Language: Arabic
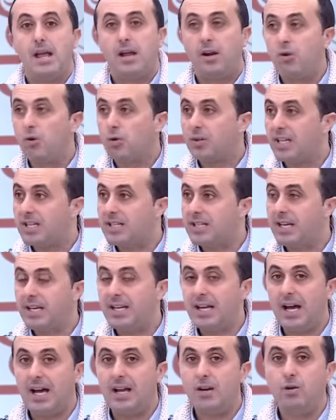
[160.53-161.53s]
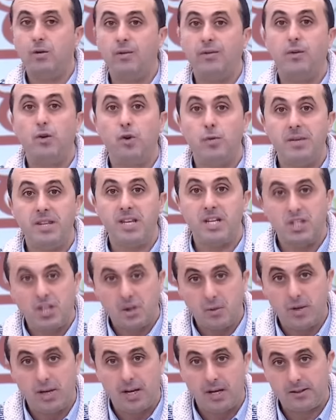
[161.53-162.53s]
النقطه الثانيه انهم فيهم
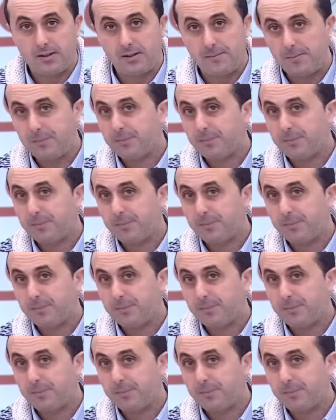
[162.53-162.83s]
النشويات